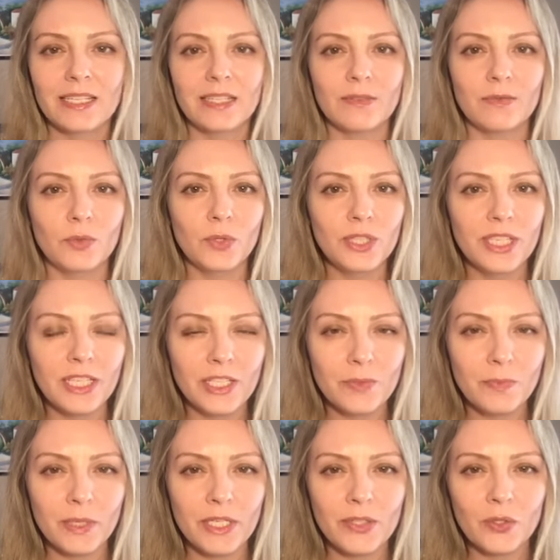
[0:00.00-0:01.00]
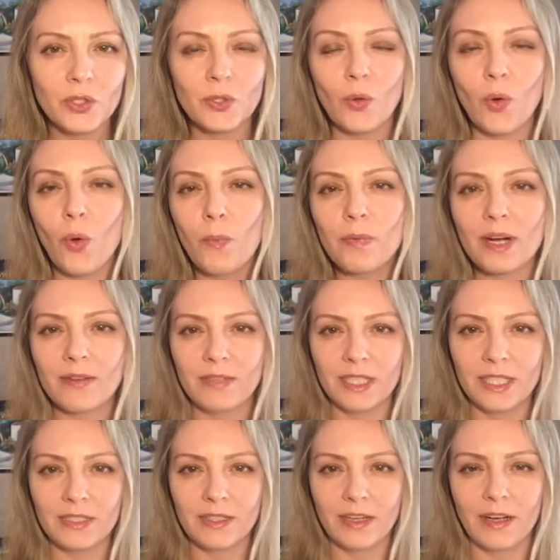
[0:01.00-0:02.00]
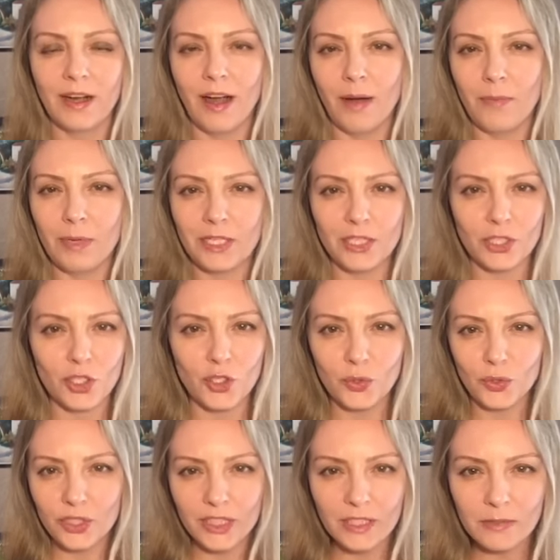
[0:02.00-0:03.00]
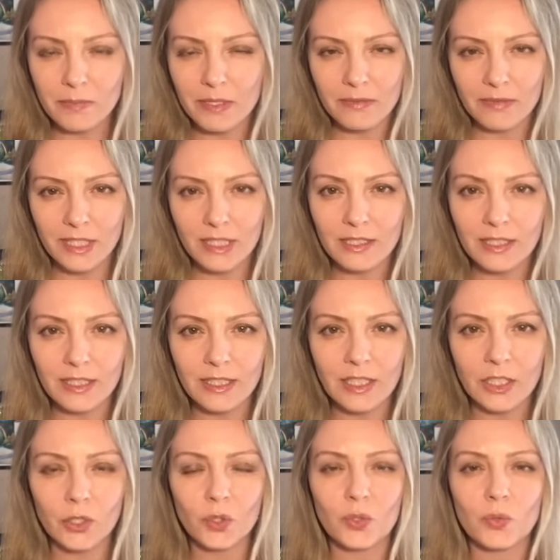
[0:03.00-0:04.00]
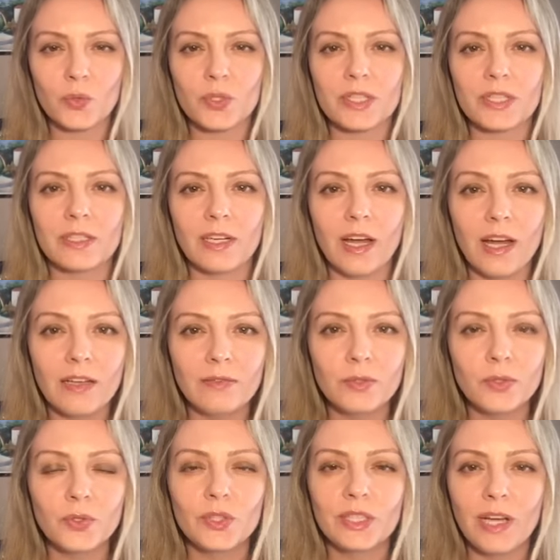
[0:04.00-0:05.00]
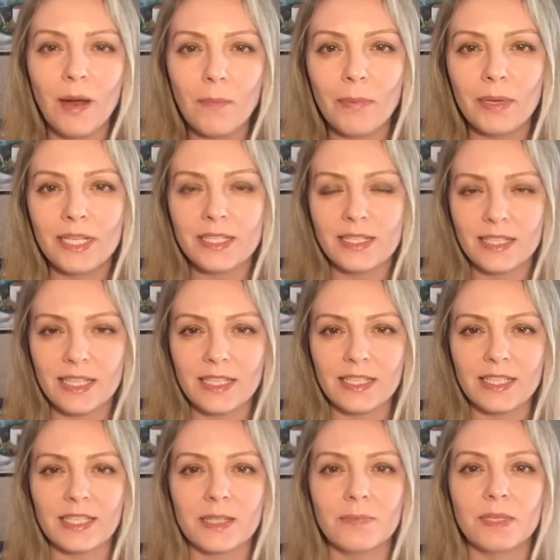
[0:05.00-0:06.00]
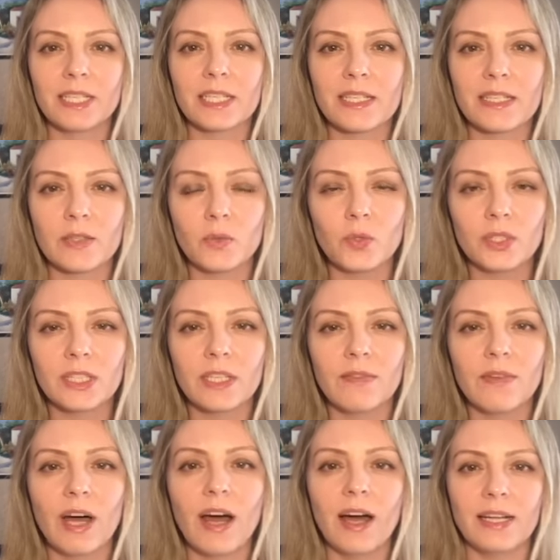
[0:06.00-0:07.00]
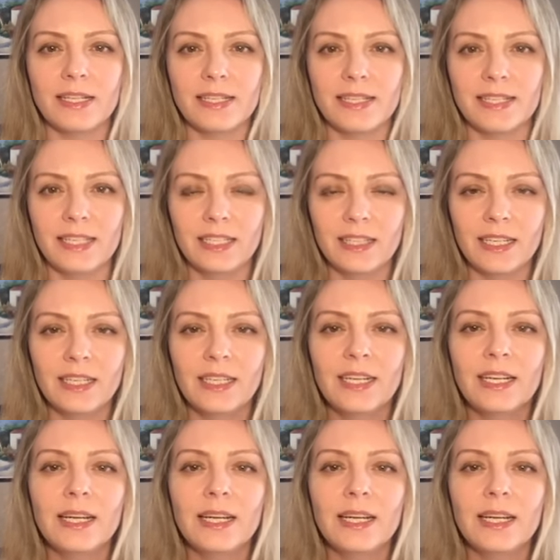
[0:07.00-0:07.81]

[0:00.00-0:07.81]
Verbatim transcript: Сегодня речь пойдет о проверках, об этих жутких проверках, которые устраивают нам полицейские с миграционного отдела